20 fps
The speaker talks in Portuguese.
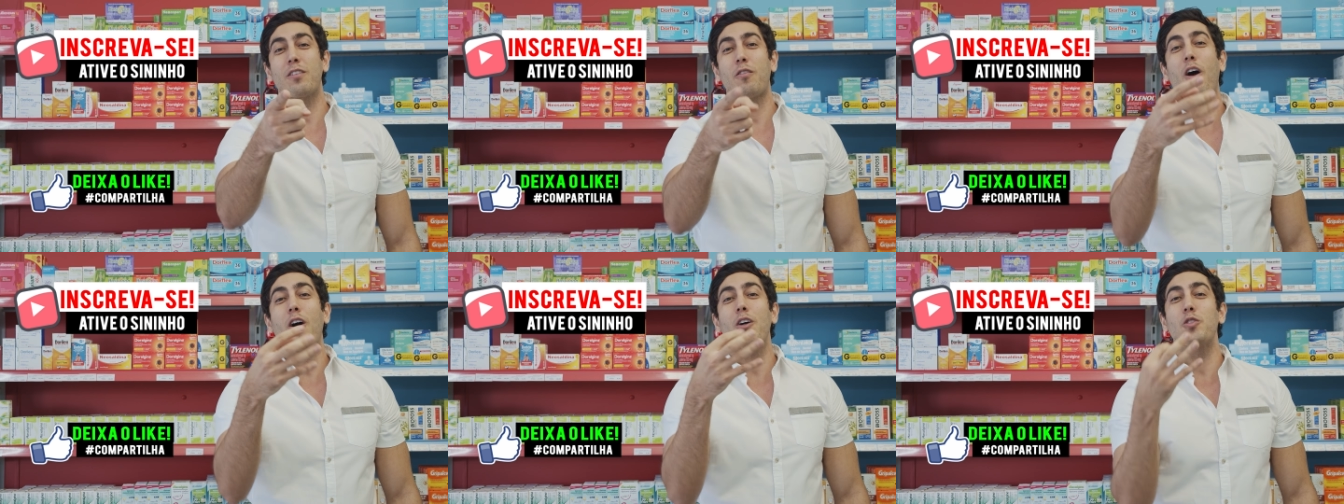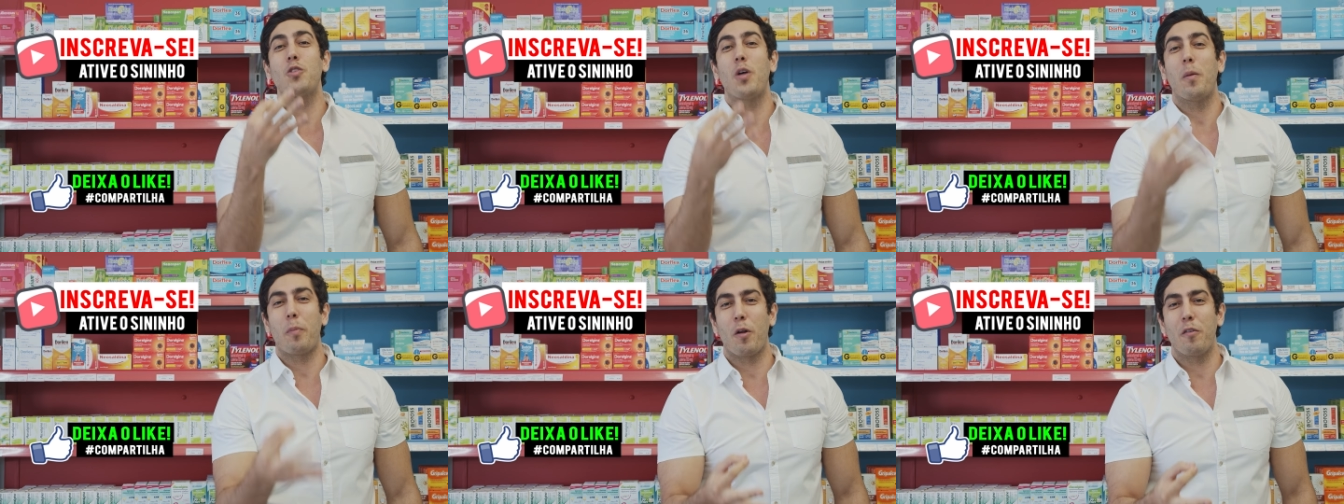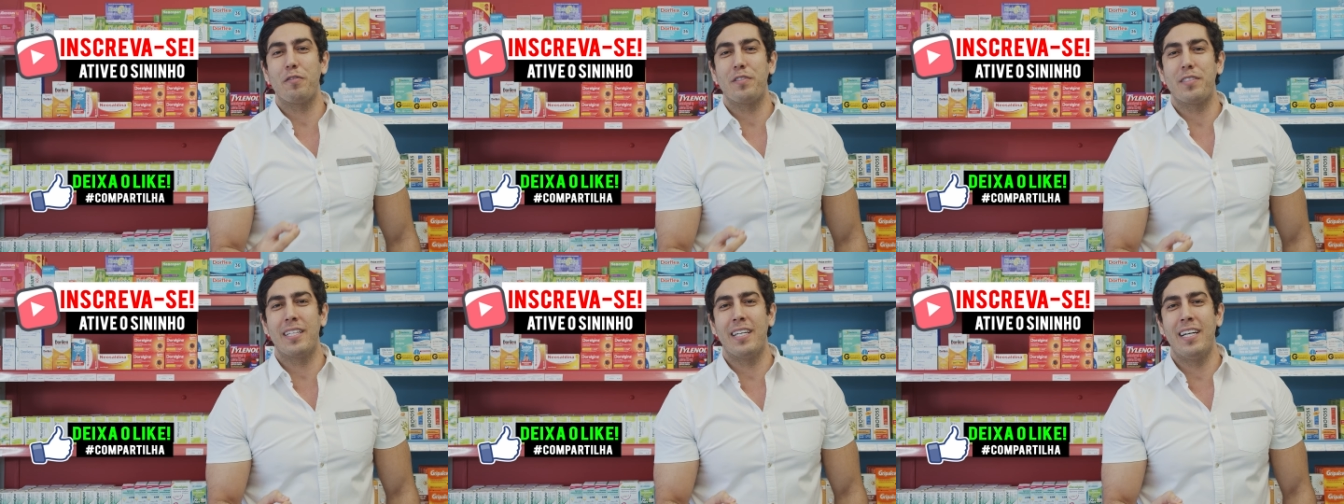qual a sua
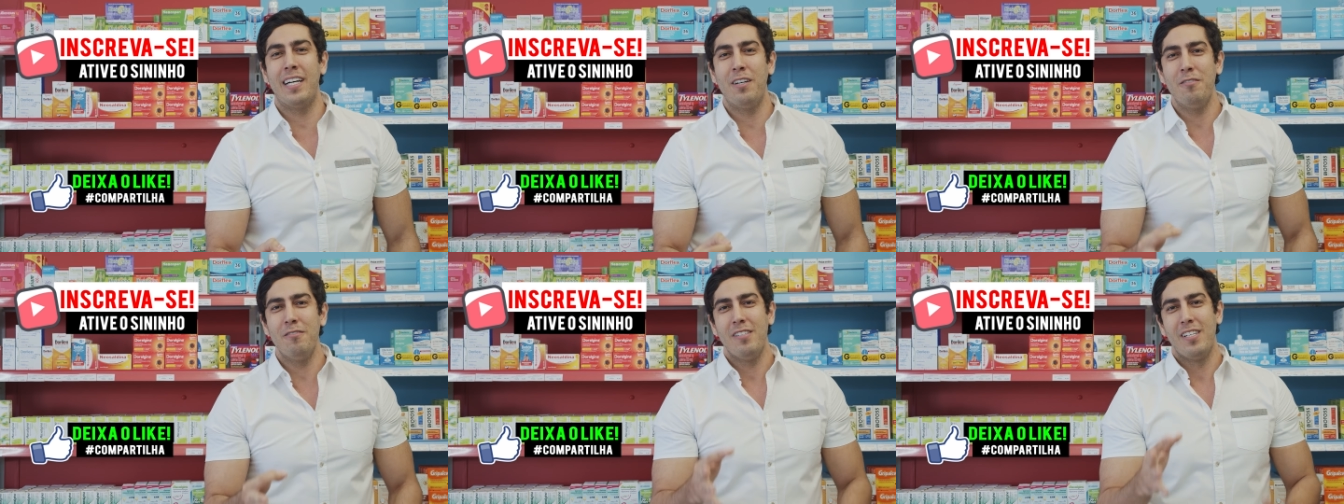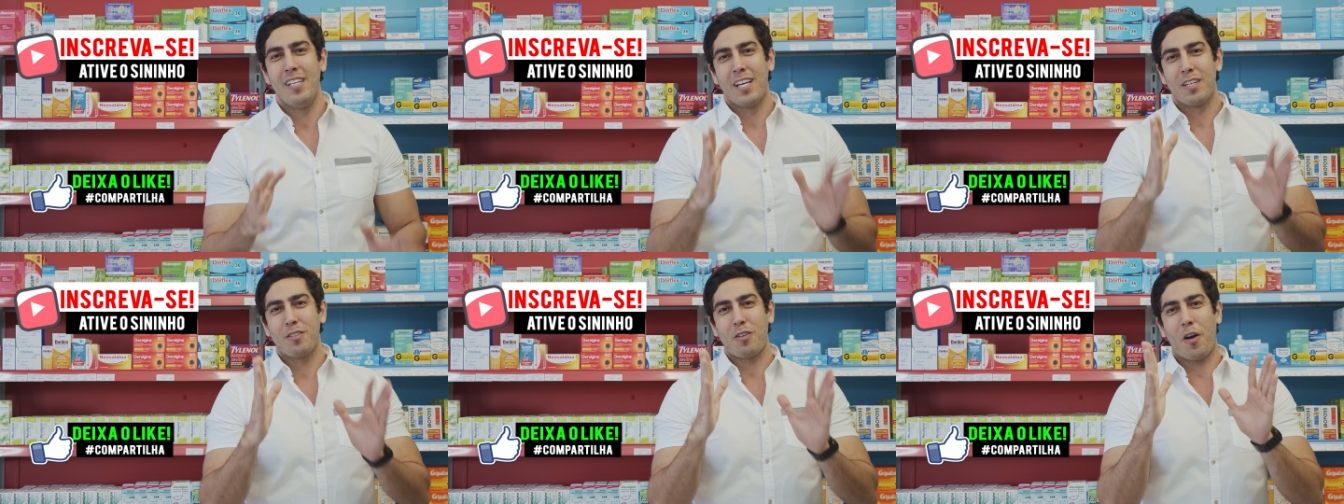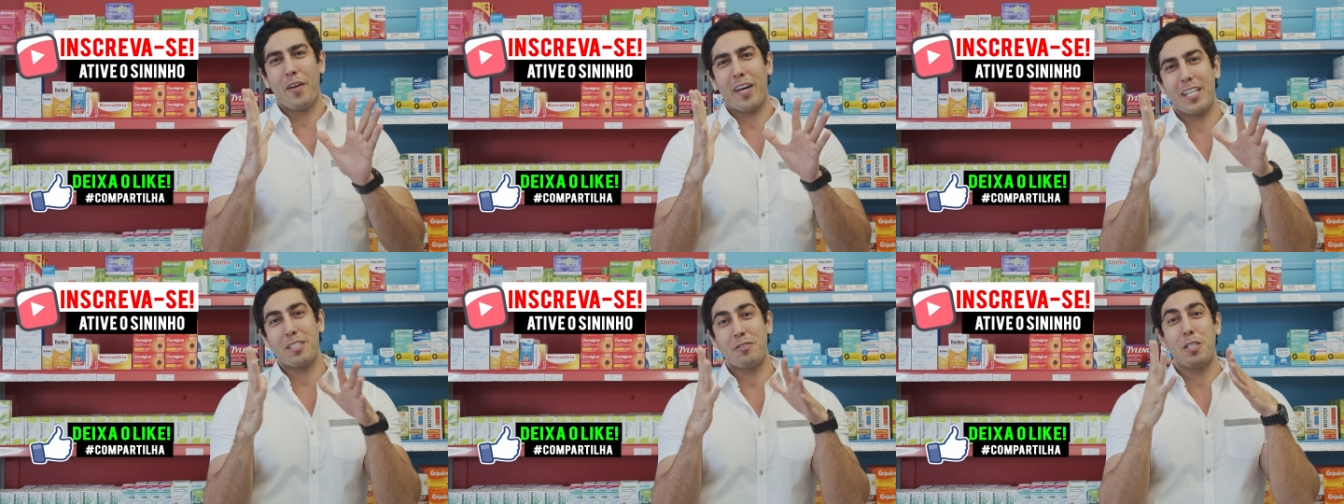profissão?
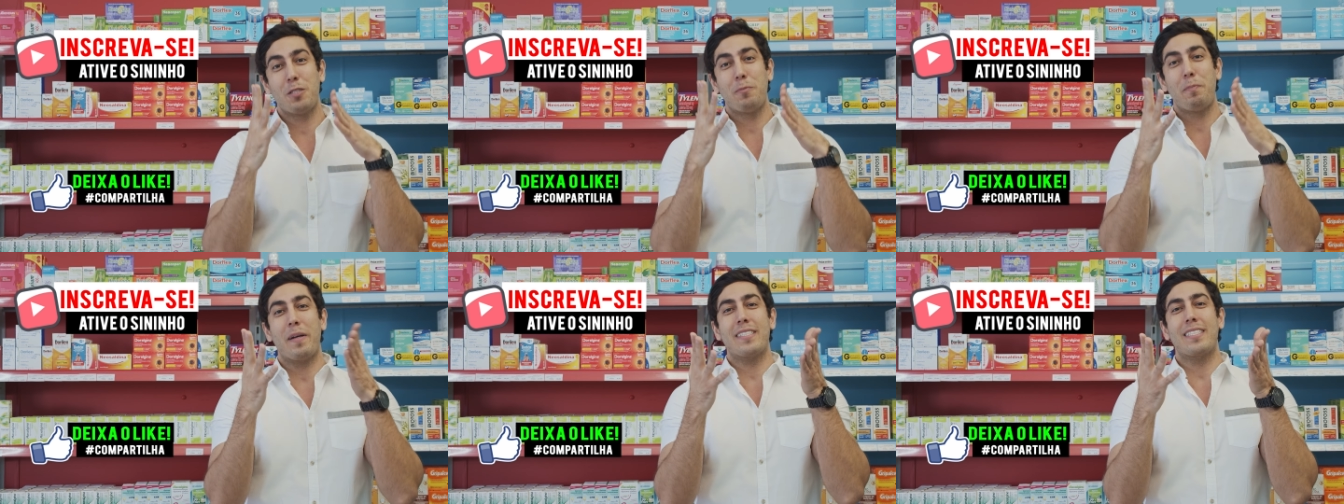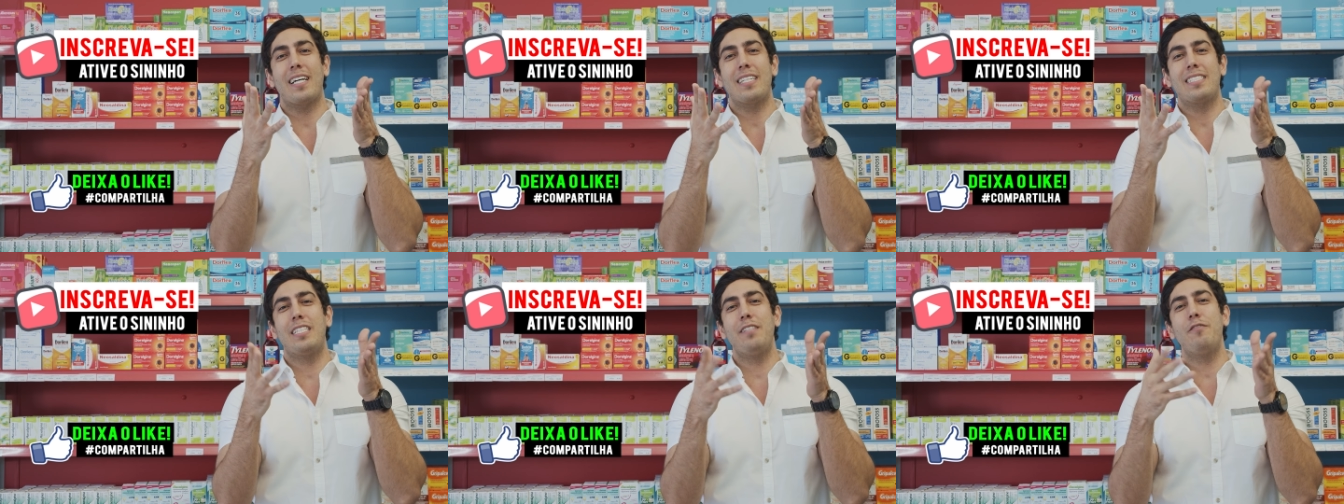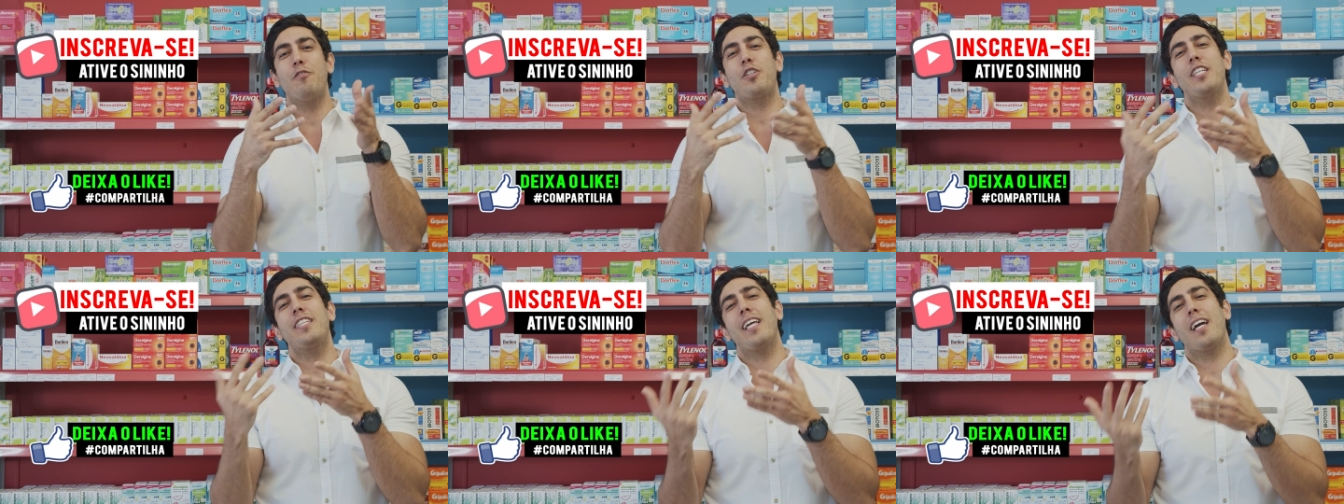Qual era a sua
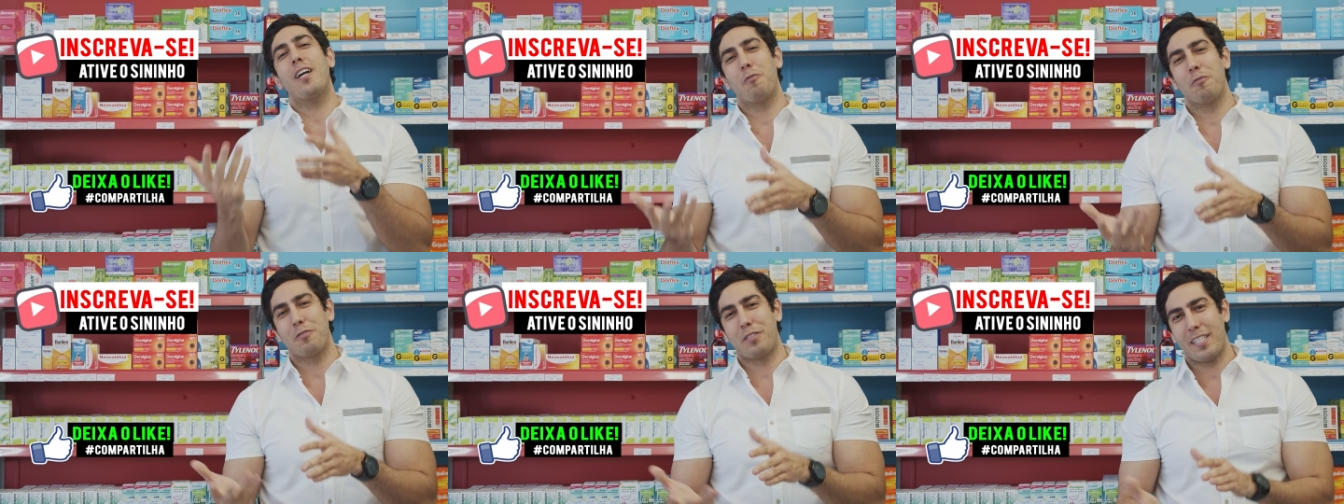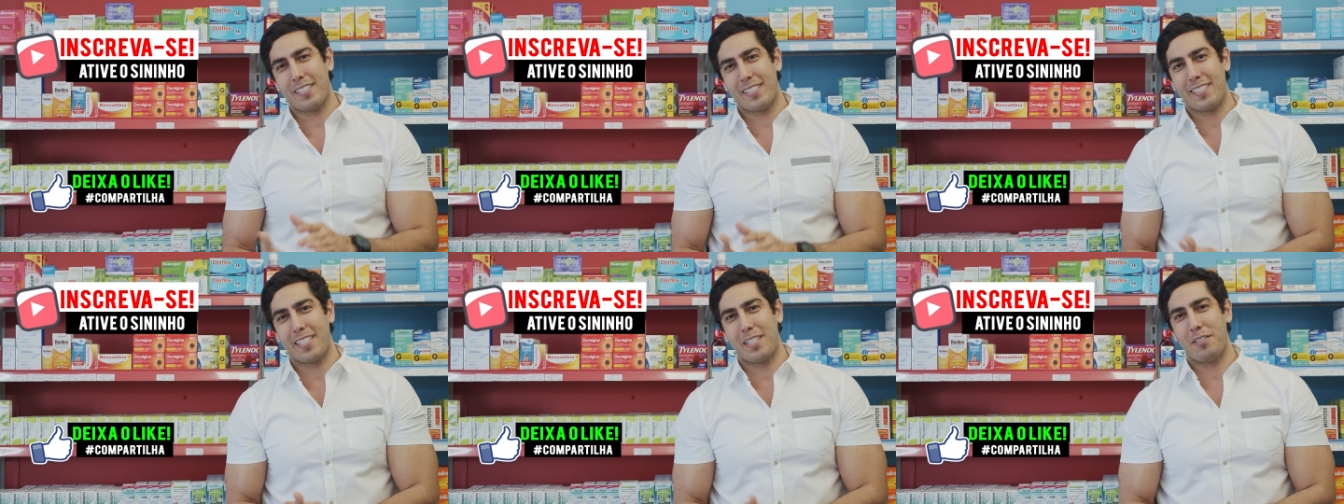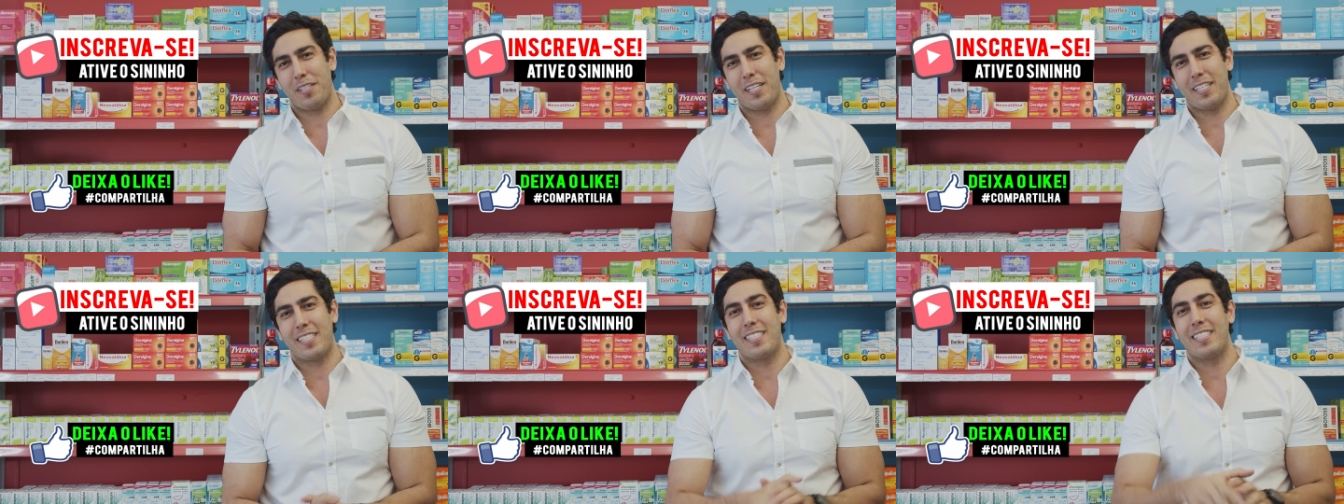expectativa? O que tem acontecido,
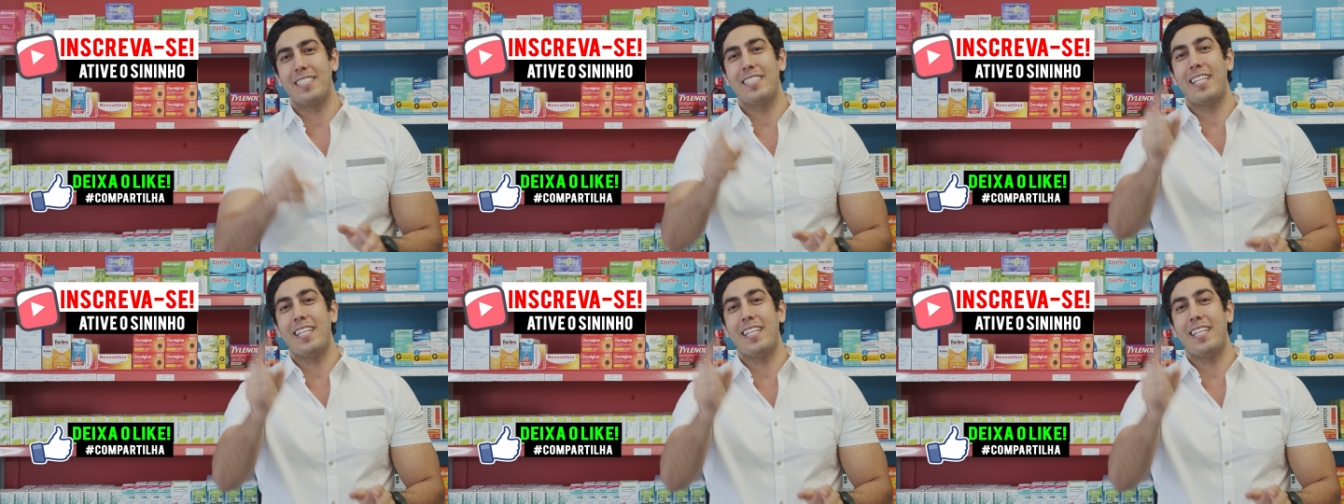gente?